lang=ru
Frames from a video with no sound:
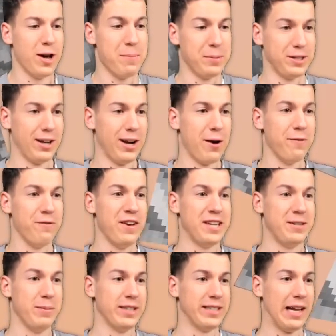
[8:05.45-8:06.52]
то я потеряю
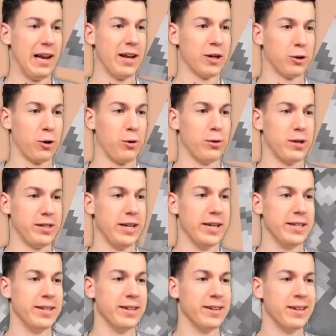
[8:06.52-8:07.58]
весь мицелий, который у нас
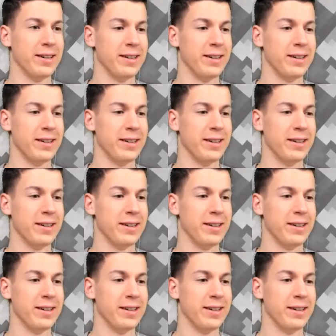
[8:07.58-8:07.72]
есть.